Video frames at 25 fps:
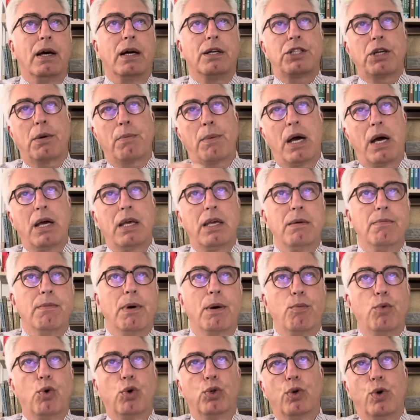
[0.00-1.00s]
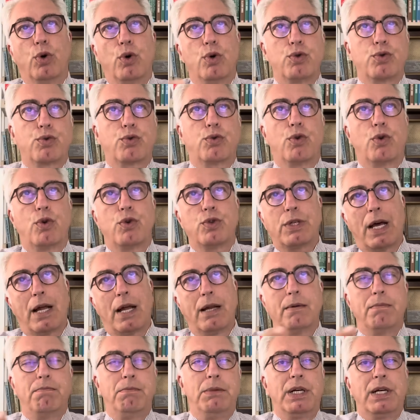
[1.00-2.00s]
Acaba İmamoğlu, Özgür
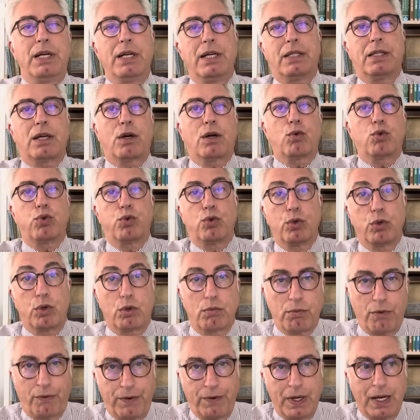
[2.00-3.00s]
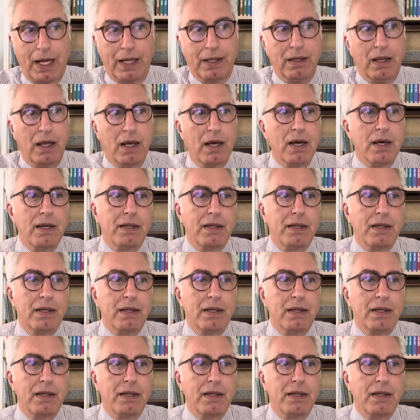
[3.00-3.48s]
Özel birlikte kurulur mu filan?